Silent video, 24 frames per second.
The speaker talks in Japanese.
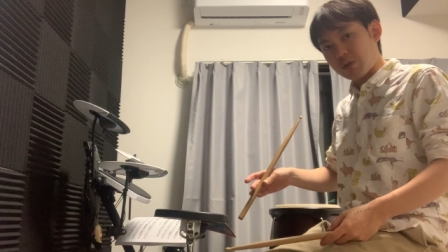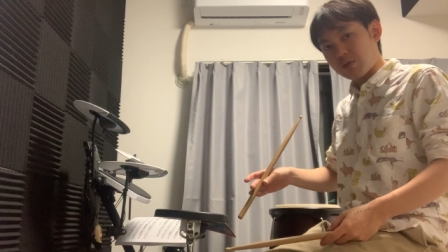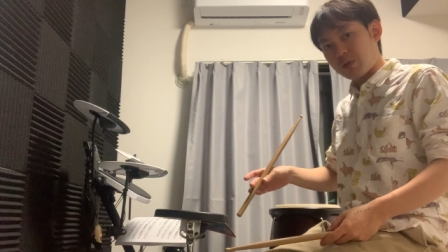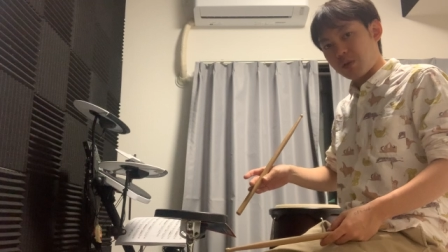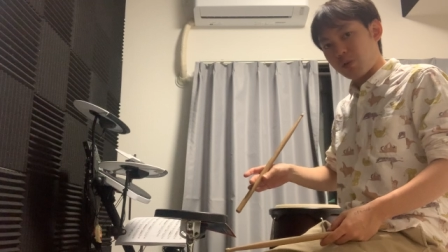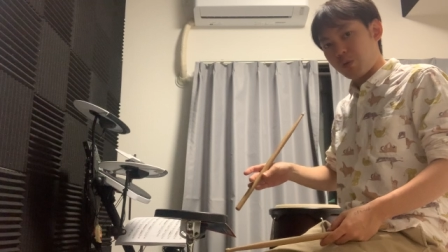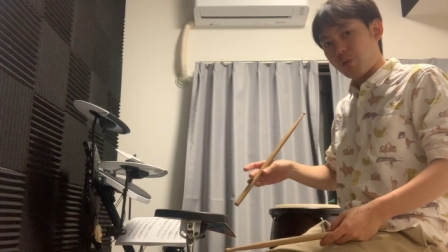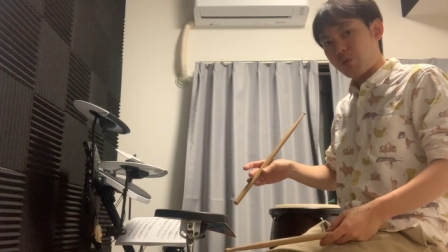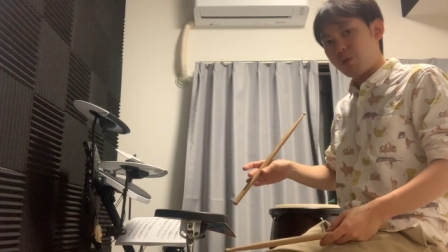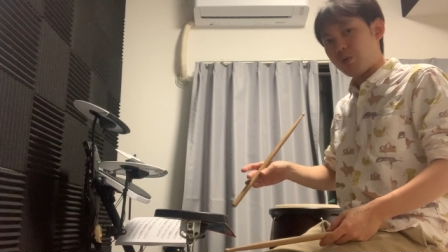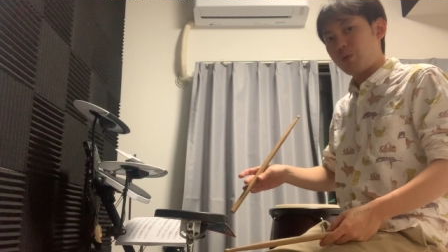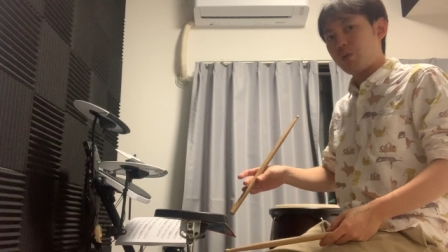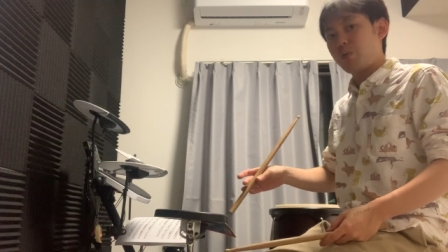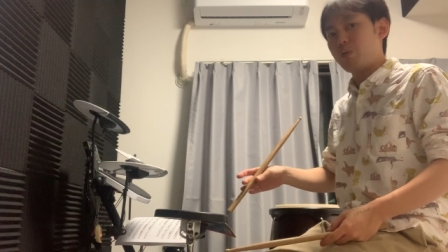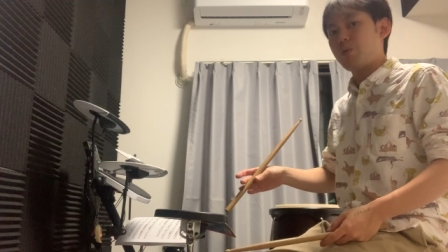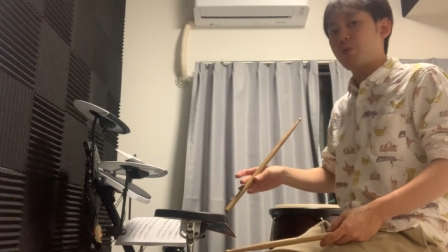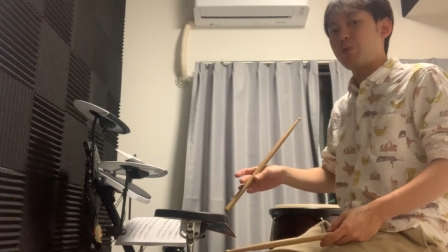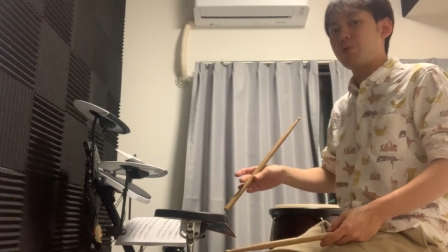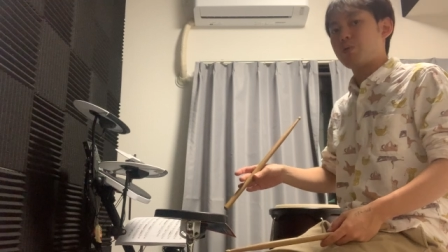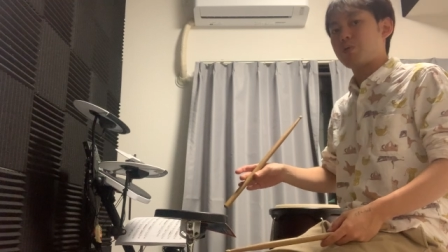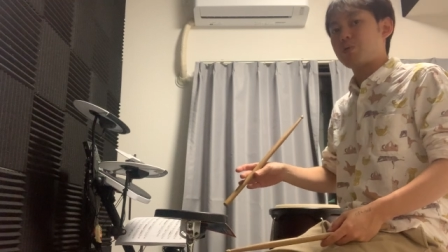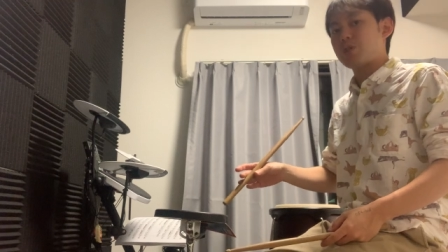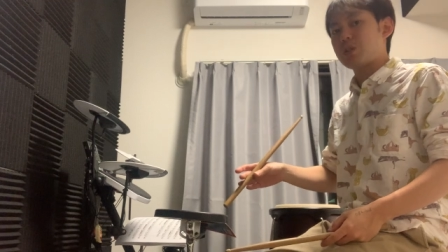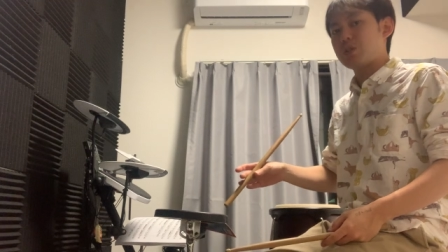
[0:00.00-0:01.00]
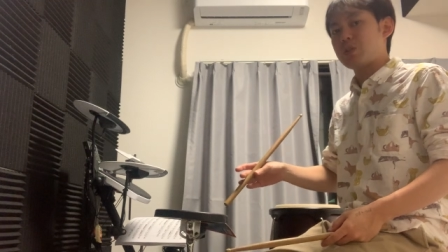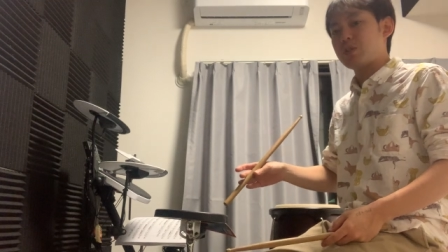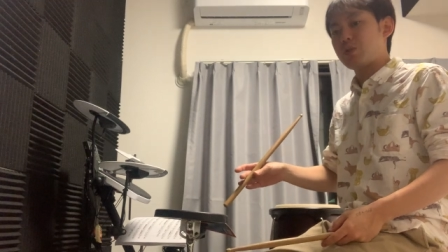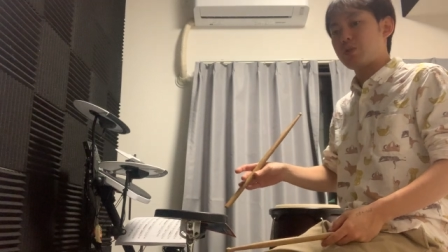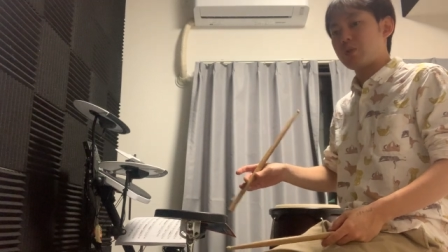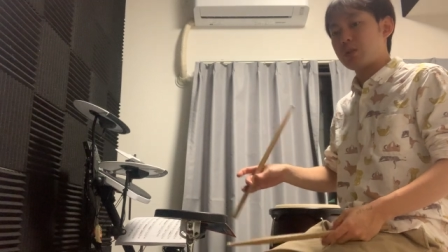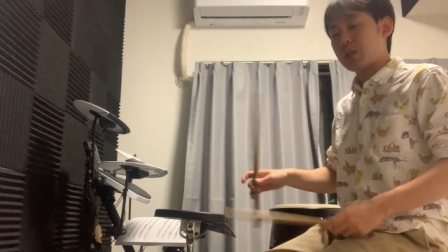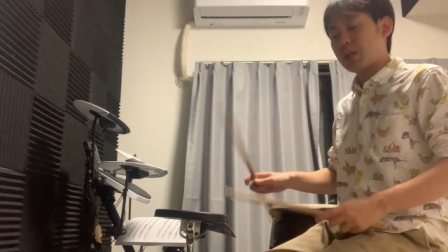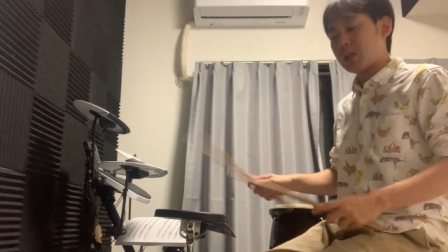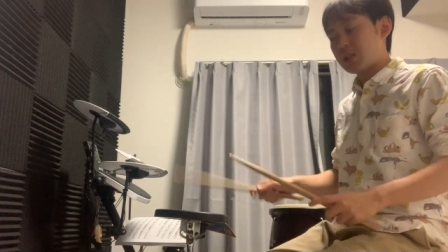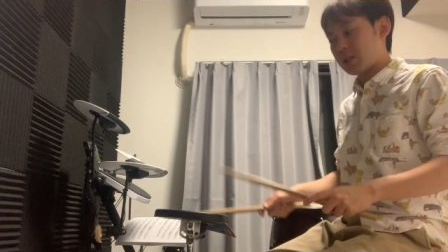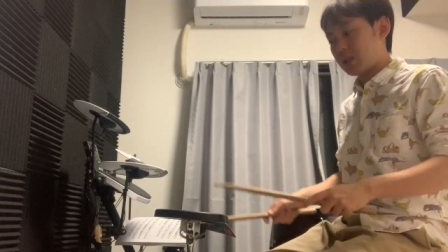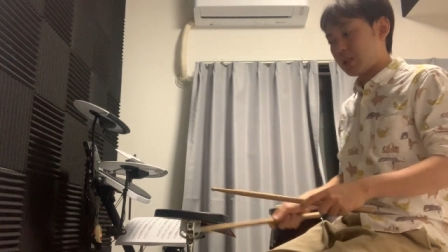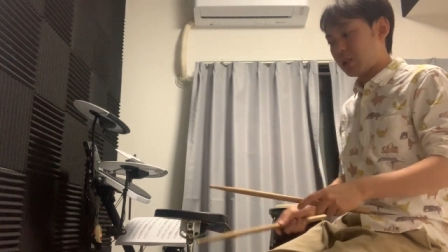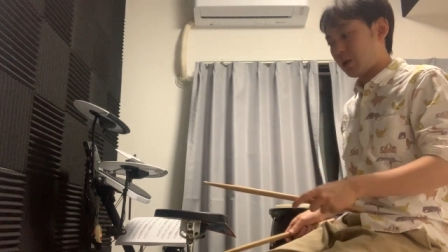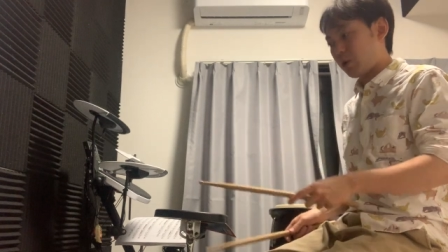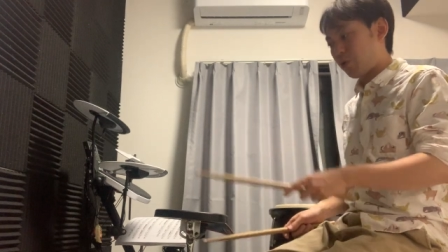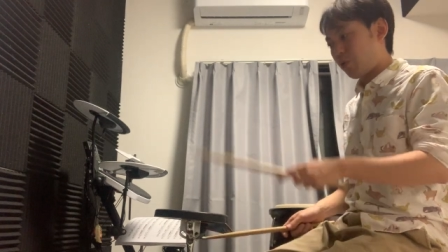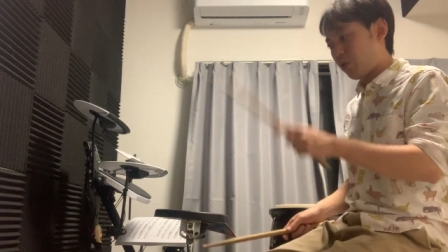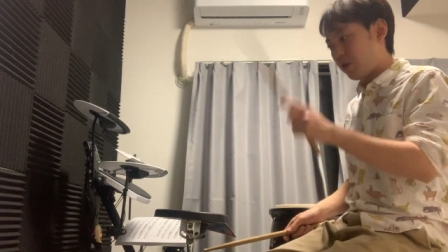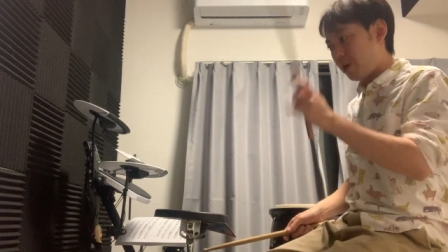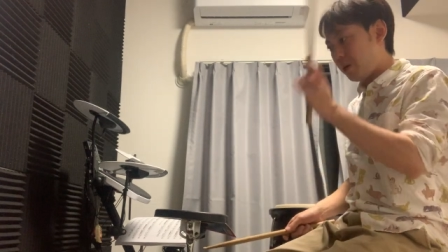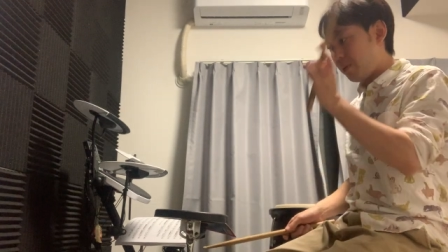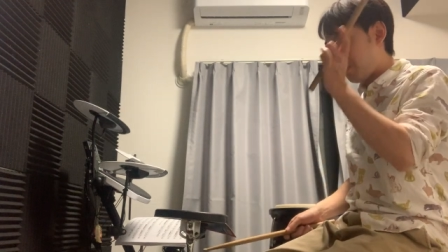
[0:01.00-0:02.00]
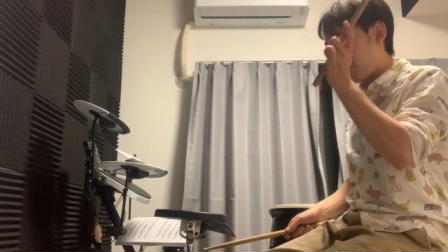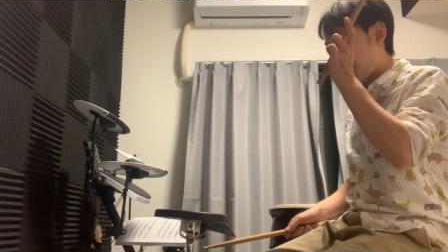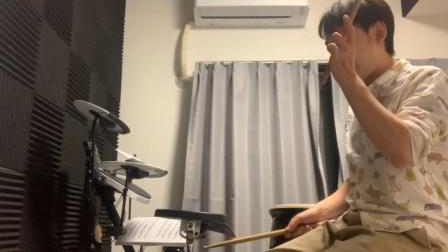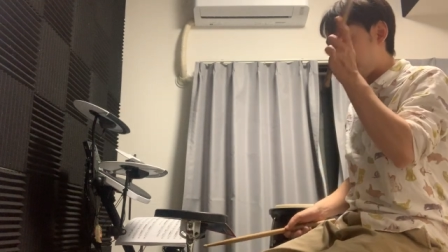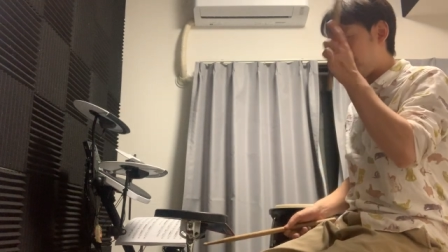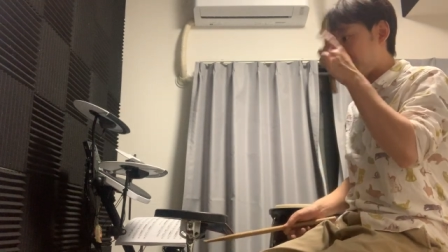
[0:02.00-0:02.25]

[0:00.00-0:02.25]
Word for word: るってこの能力非常に大事なんで、これも